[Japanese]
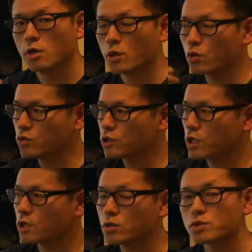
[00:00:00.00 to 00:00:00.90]
こういう
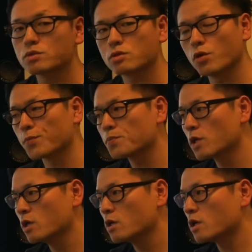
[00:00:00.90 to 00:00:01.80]
契約をすると、
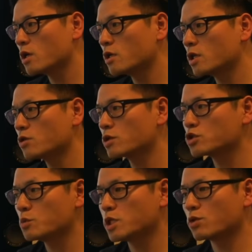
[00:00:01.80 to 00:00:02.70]
なんとな
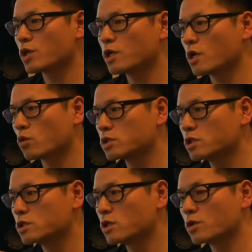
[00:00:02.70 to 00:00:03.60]
く全ての権利がこっ
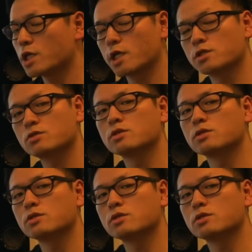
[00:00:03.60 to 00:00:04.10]
ちに来たような気がす